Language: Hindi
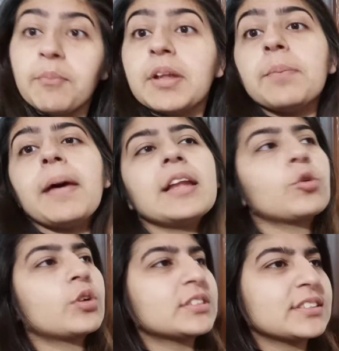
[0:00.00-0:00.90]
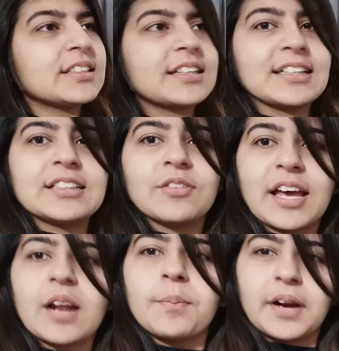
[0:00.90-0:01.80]
मतलब पहले थोड़ा सा ऐसे गंद
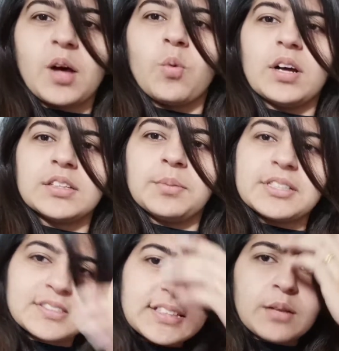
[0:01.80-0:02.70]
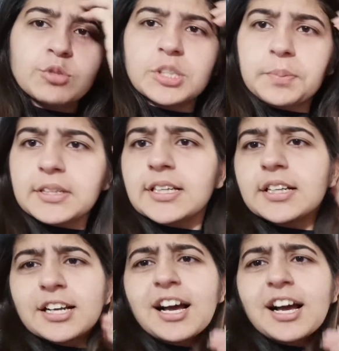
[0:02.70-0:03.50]
वगैरह पड़ा हुआ था बट स्टिल मुझे पता था